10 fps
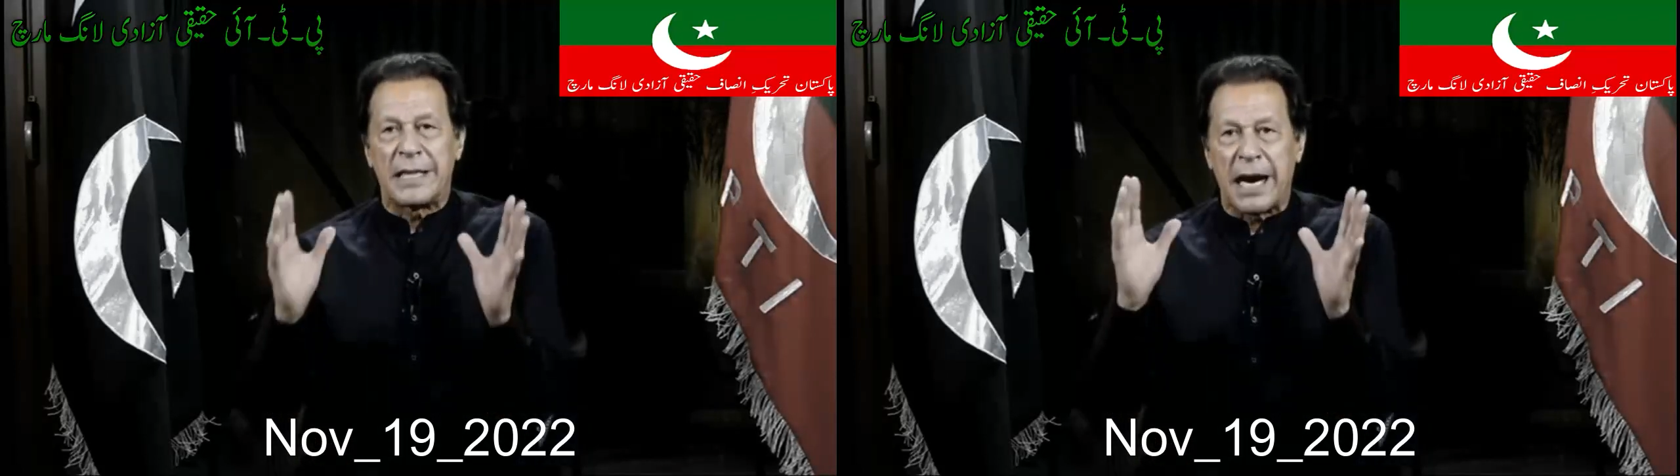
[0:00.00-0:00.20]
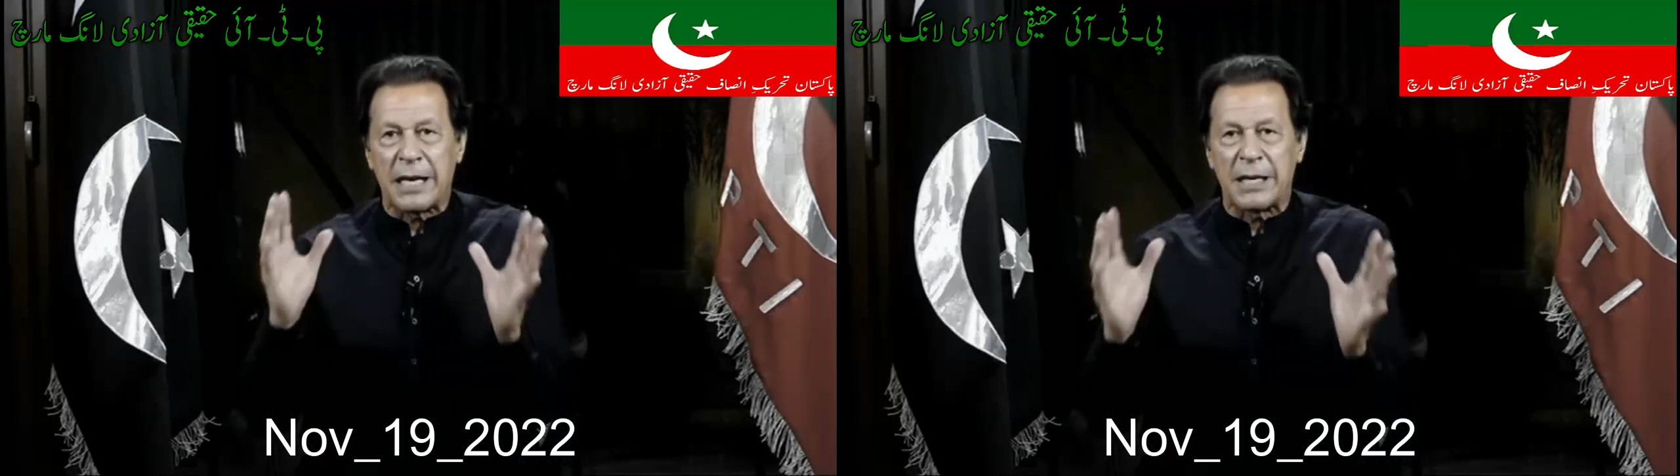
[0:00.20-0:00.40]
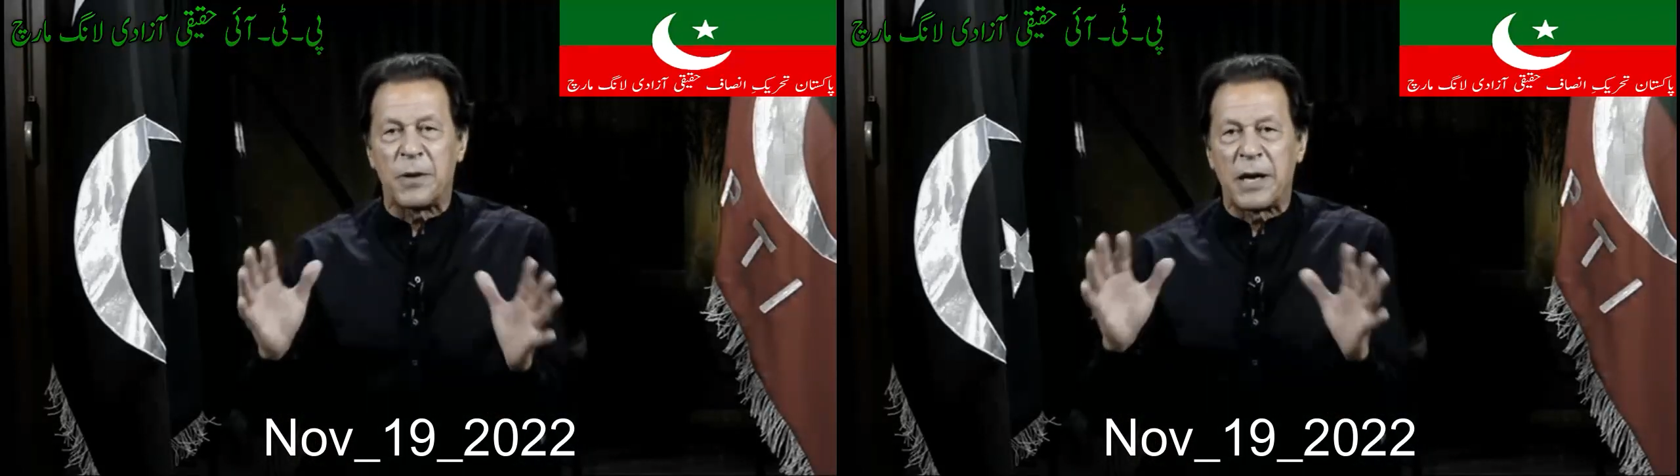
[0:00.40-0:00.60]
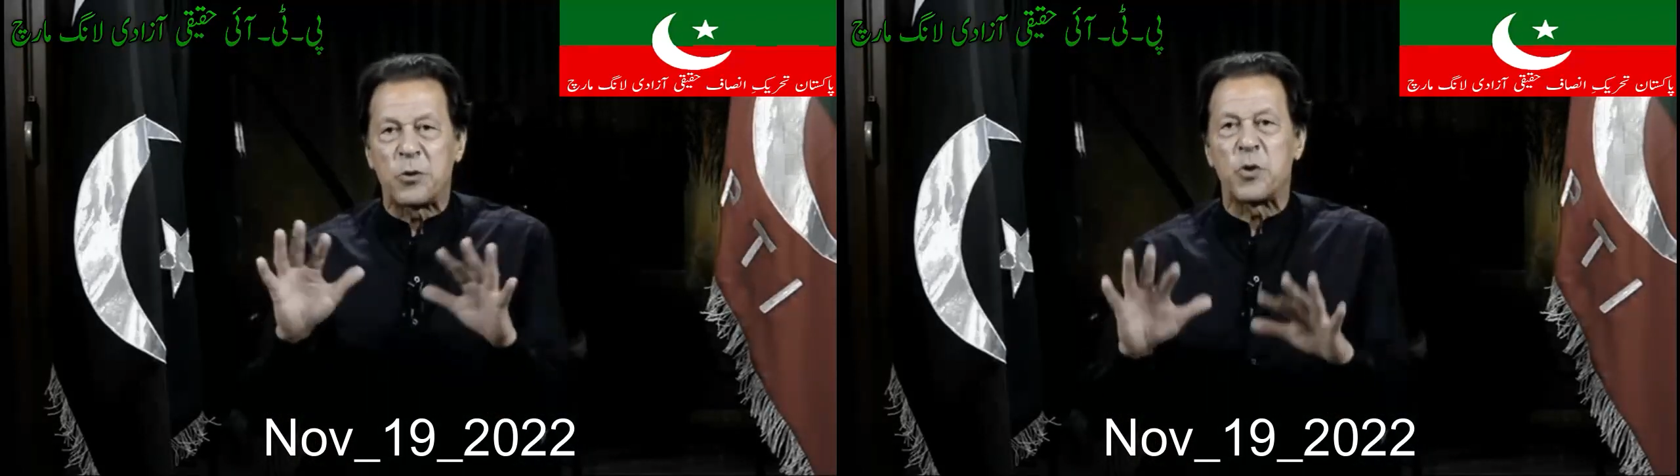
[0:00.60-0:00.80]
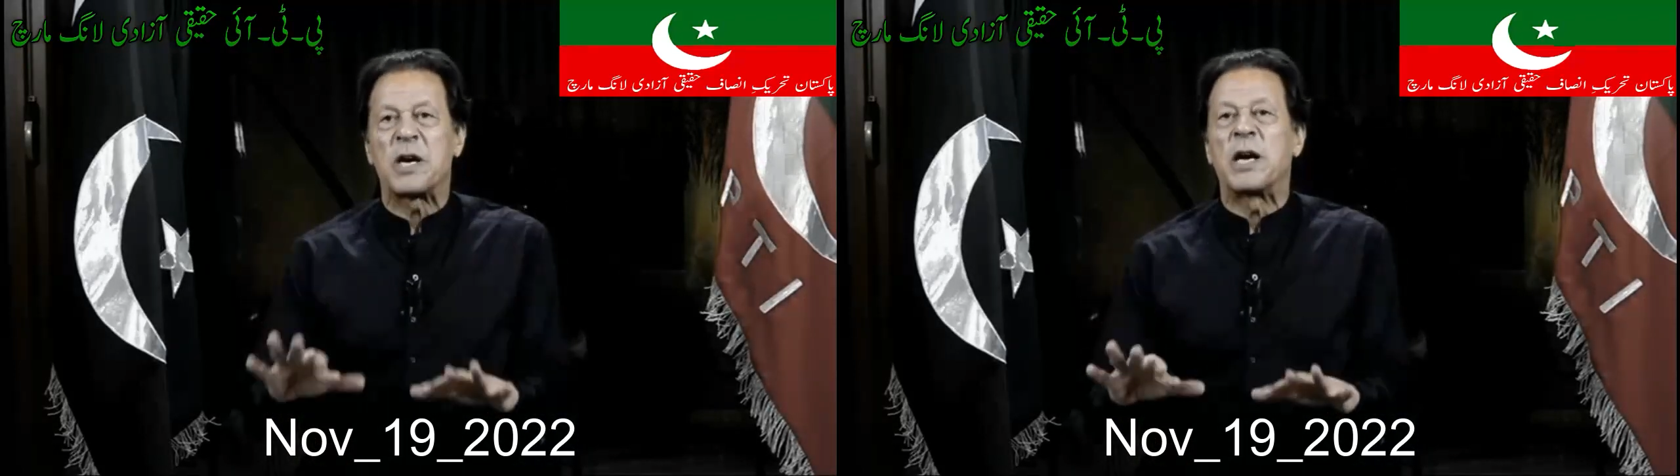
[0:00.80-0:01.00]
ताकतवर
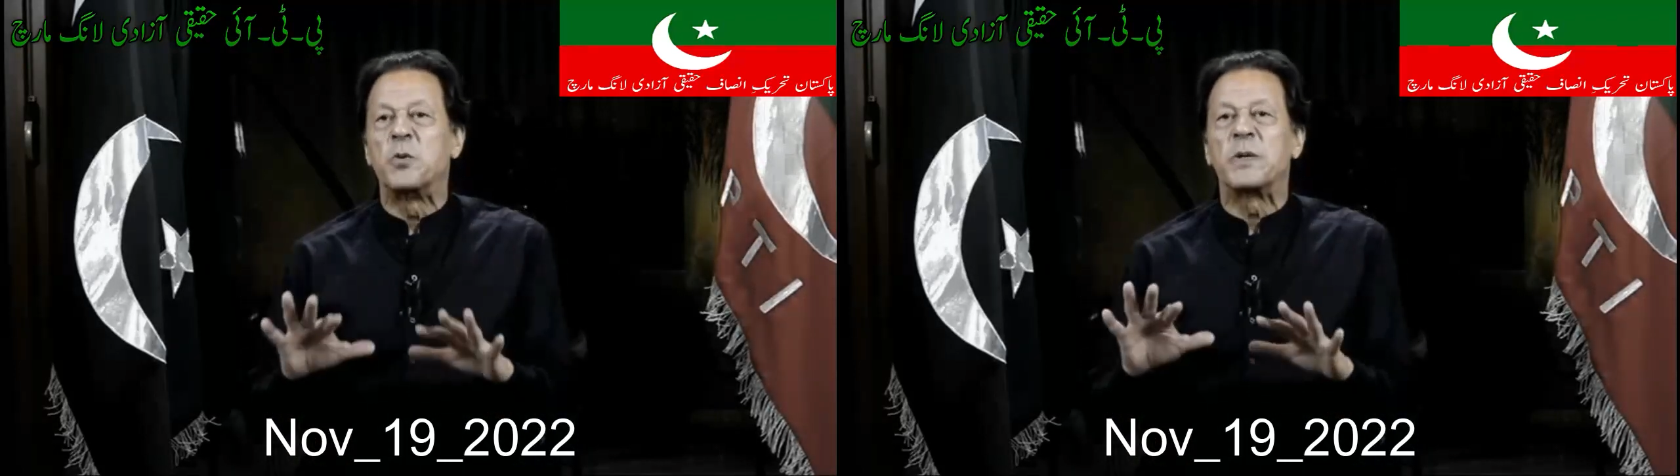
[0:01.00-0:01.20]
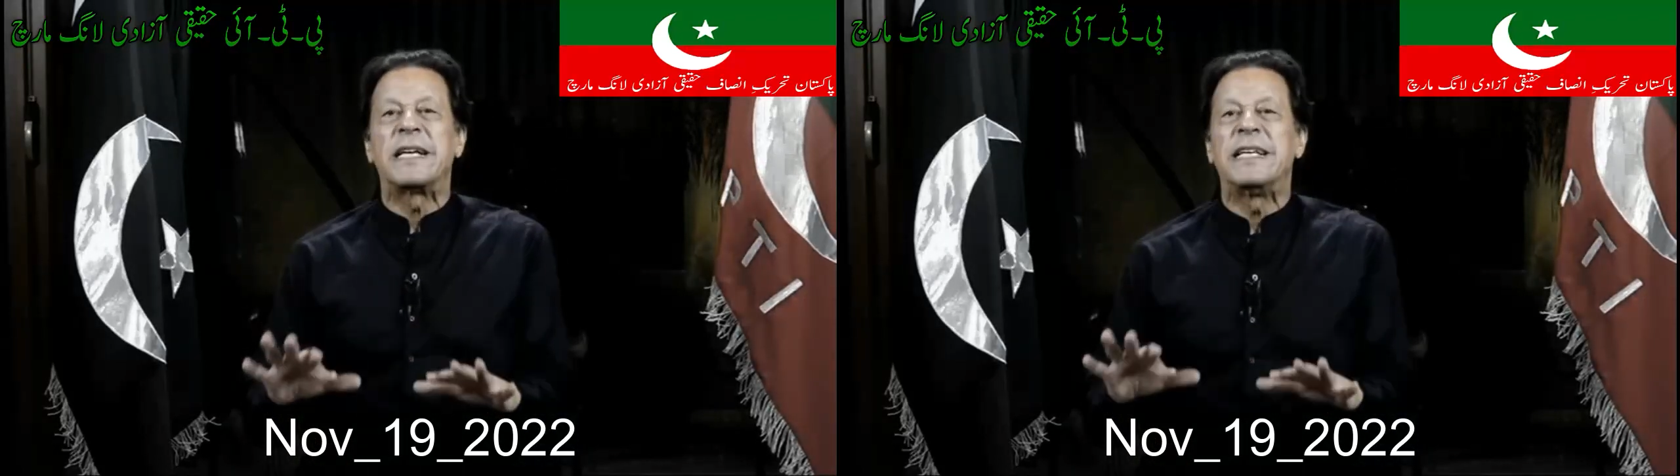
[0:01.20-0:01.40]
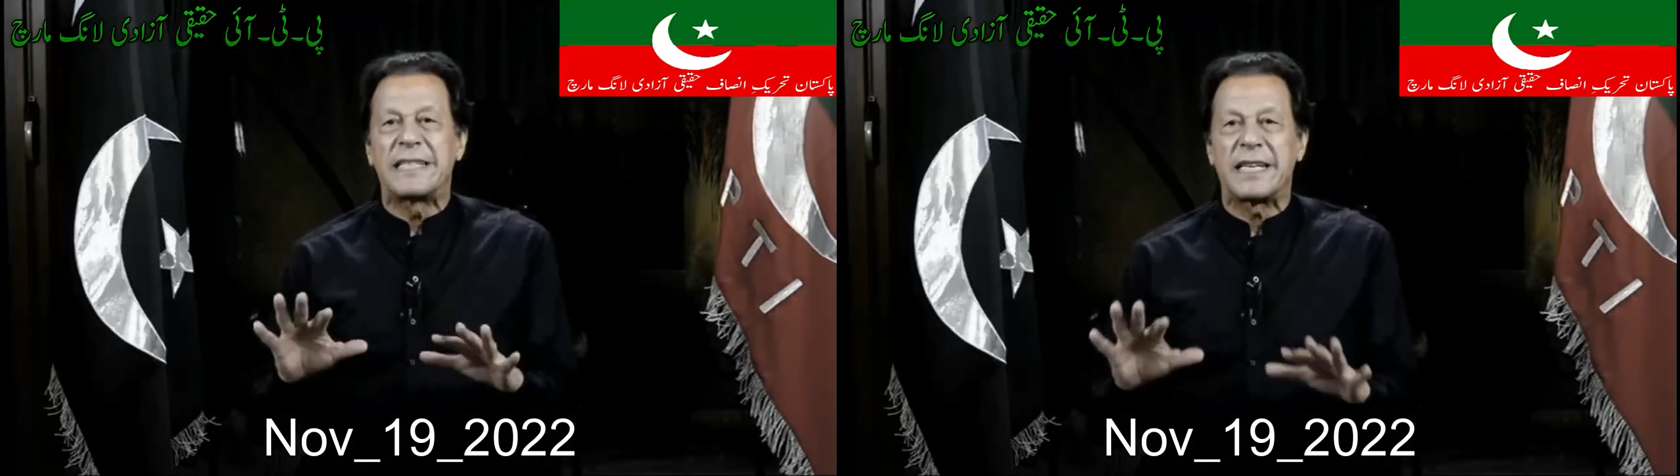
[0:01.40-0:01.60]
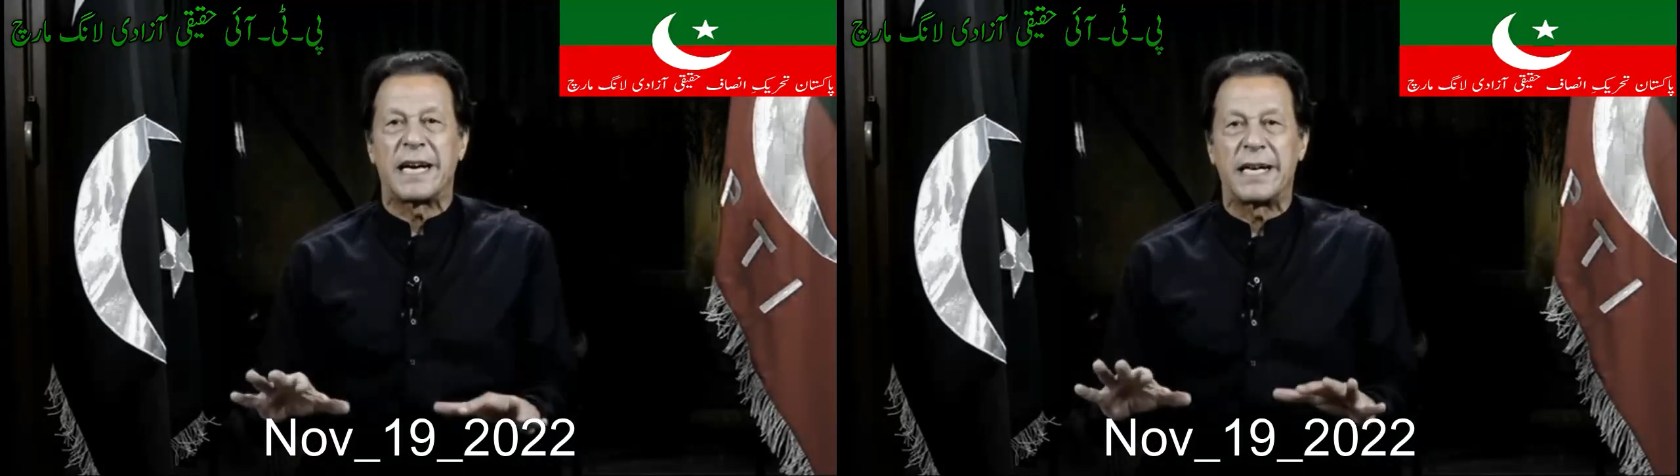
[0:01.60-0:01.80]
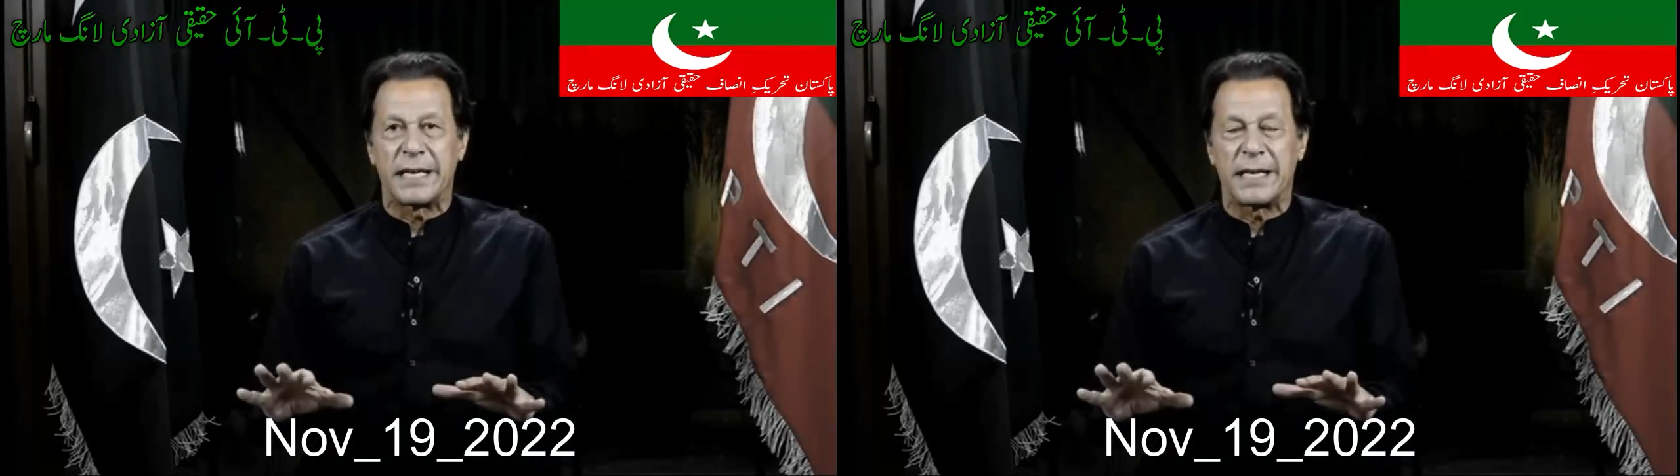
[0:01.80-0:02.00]
को कानून के नीचे
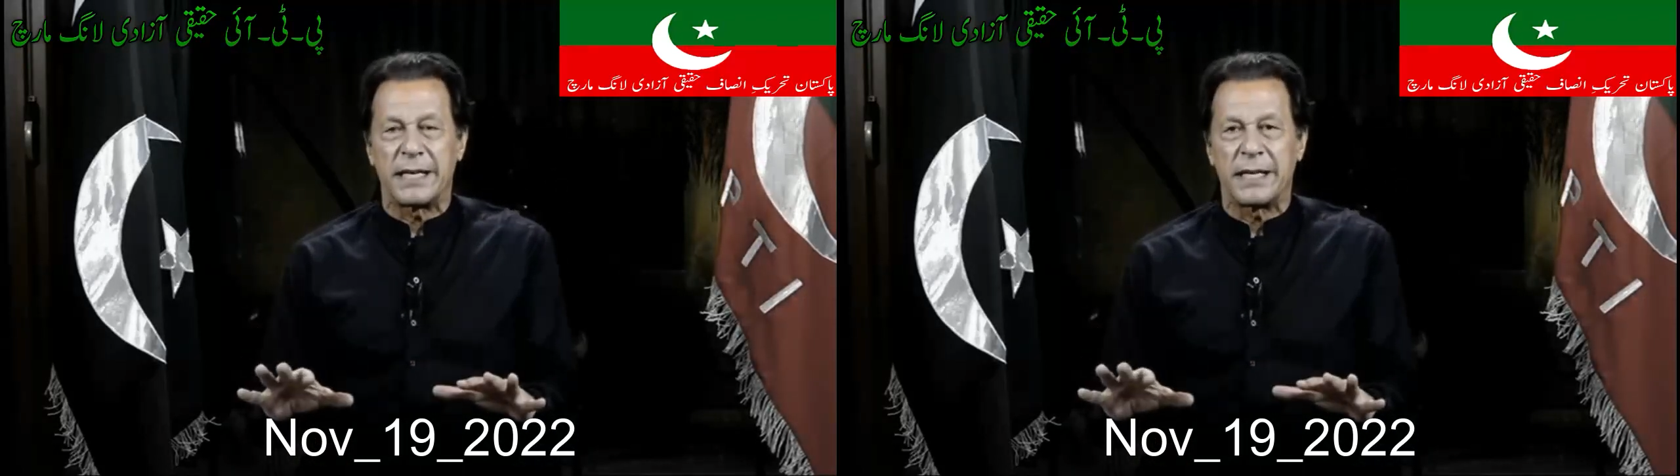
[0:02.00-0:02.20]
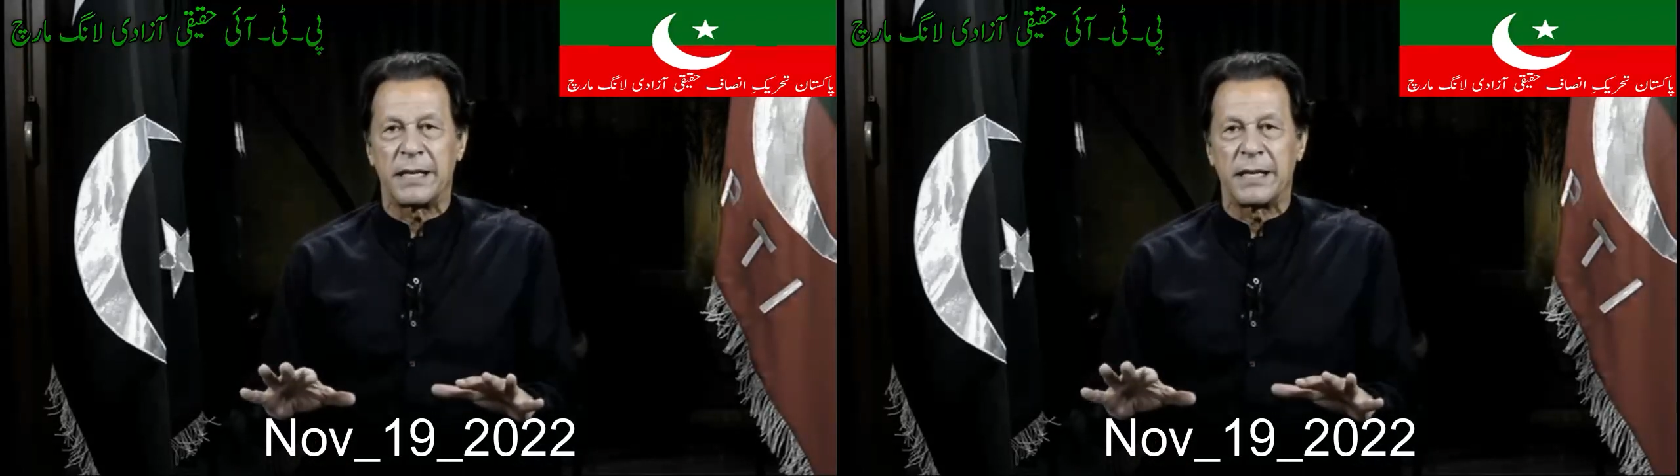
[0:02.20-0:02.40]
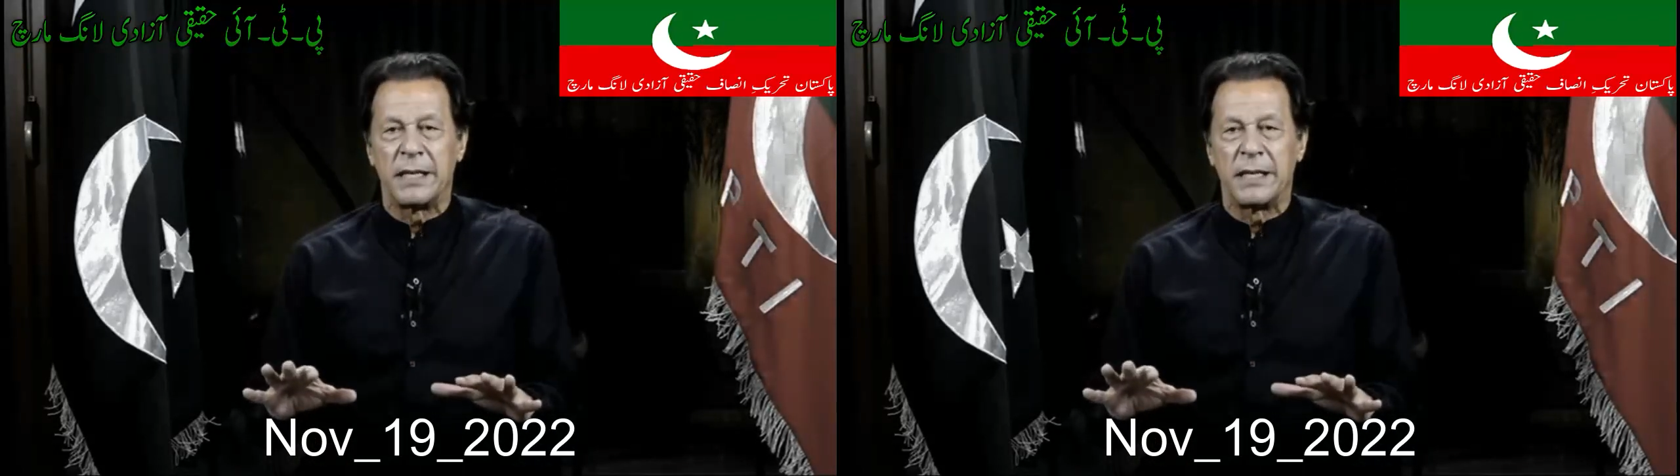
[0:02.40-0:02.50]
लाने के लिए